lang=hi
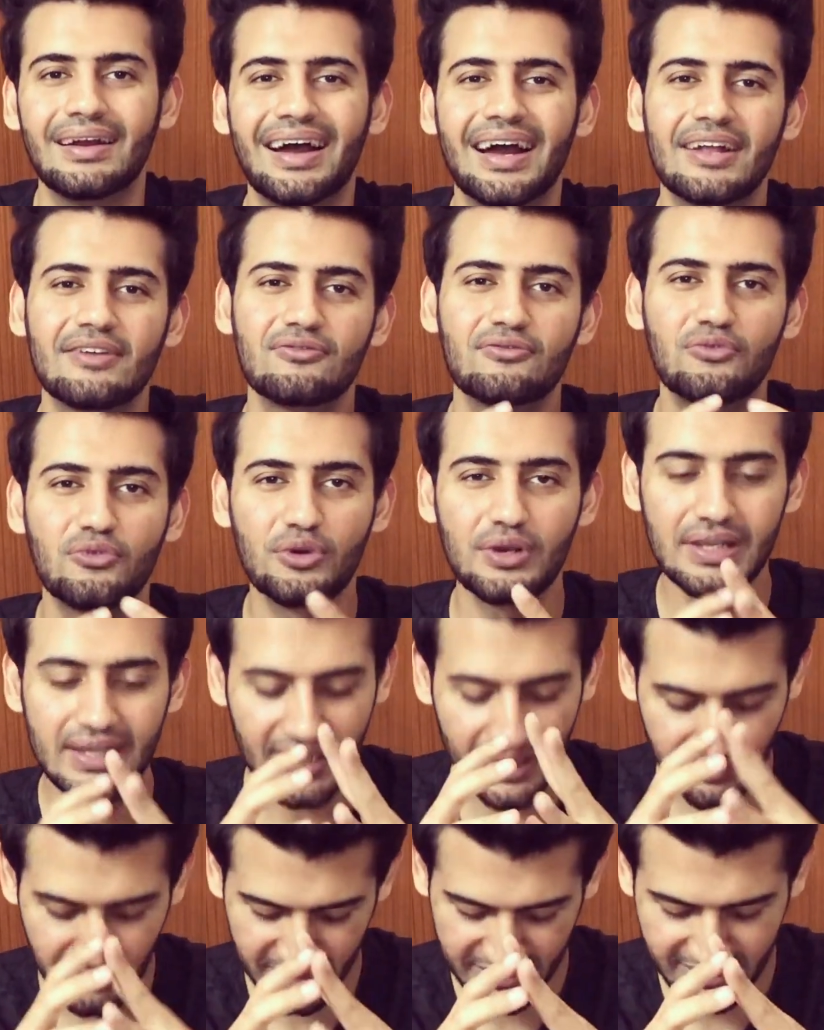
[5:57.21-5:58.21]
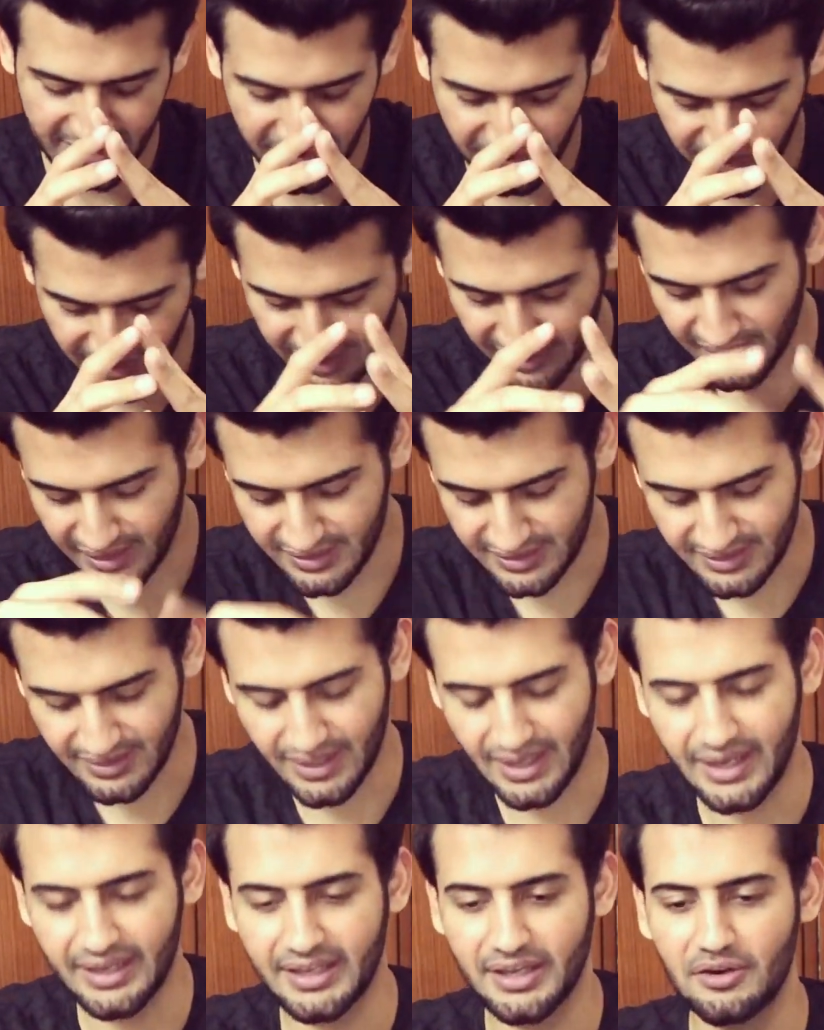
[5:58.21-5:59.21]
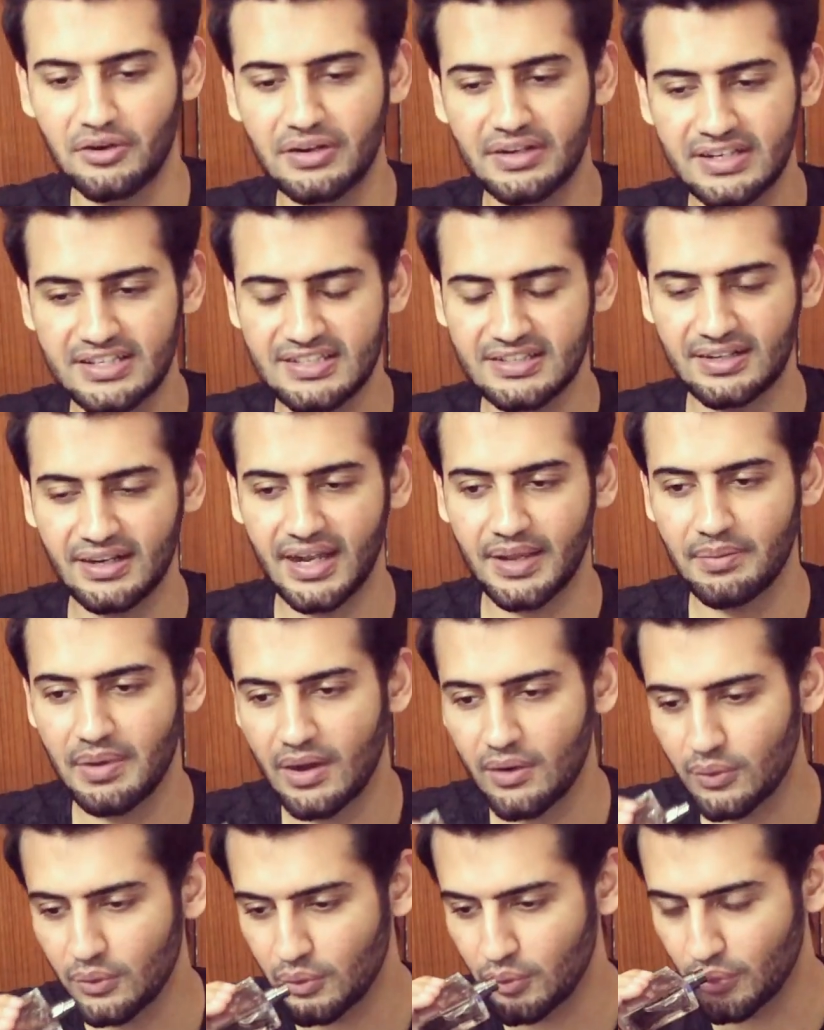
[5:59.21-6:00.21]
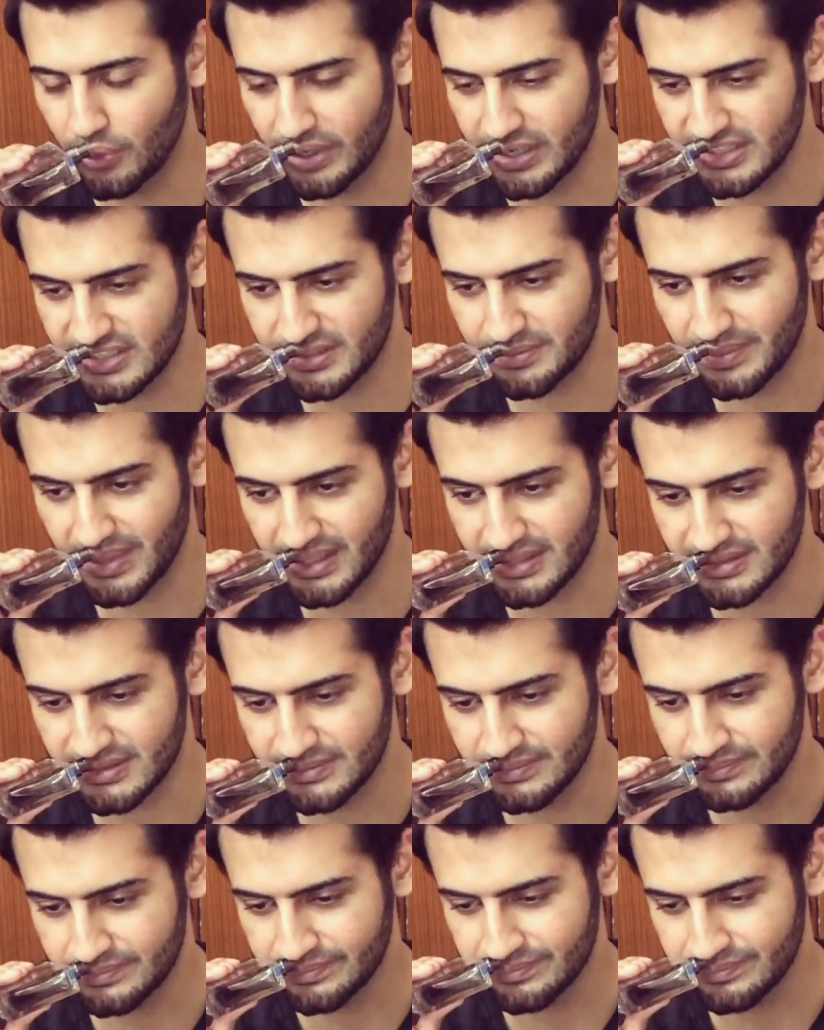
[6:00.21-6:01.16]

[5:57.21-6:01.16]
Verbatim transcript: एंड वुडी एंड मस्की फ्रेग्रेंस आई कैनॉट डिस्क्राइब हाउ गुड इट स्मेल्स